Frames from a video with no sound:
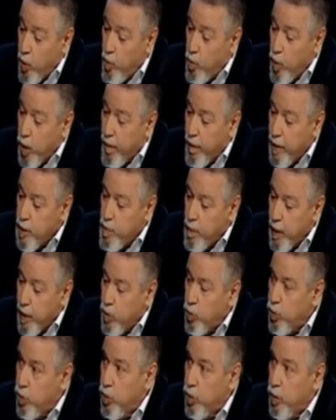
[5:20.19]
como Hervás
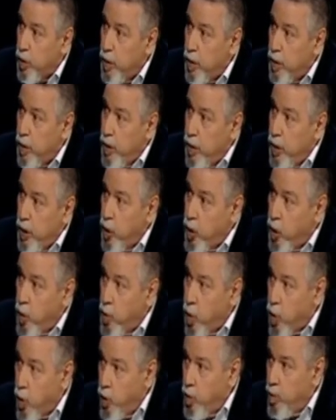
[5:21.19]
Panduro y
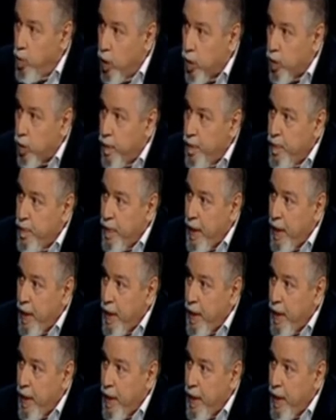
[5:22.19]
como Humboldt,